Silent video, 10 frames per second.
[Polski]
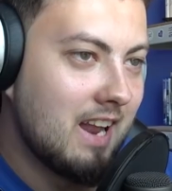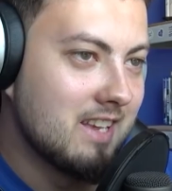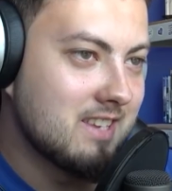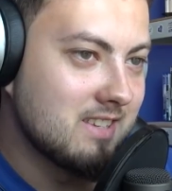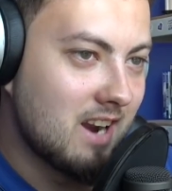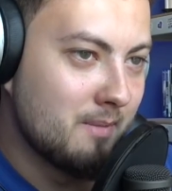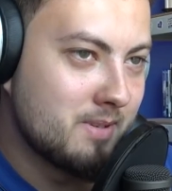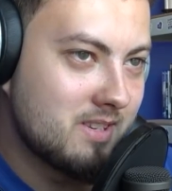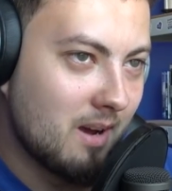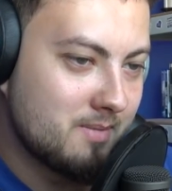Ale co
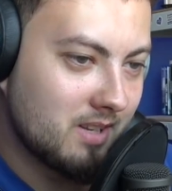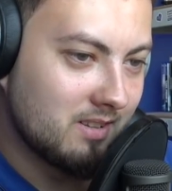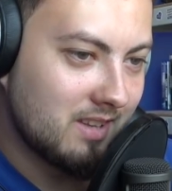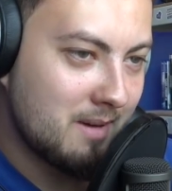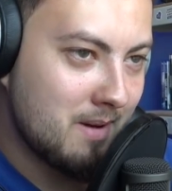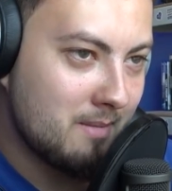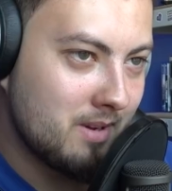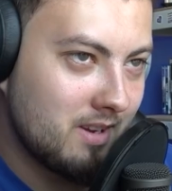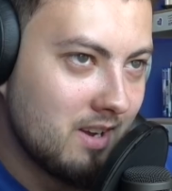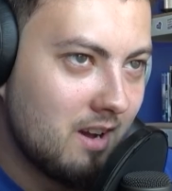zrobisz? Dobrze, tutaj
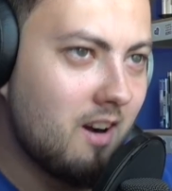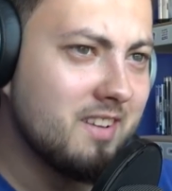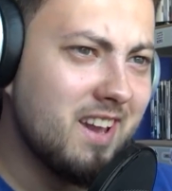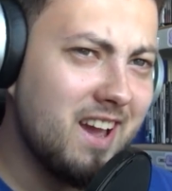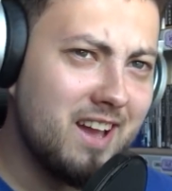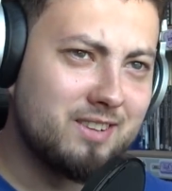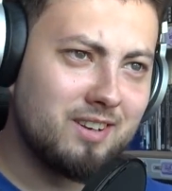mamy... O nie!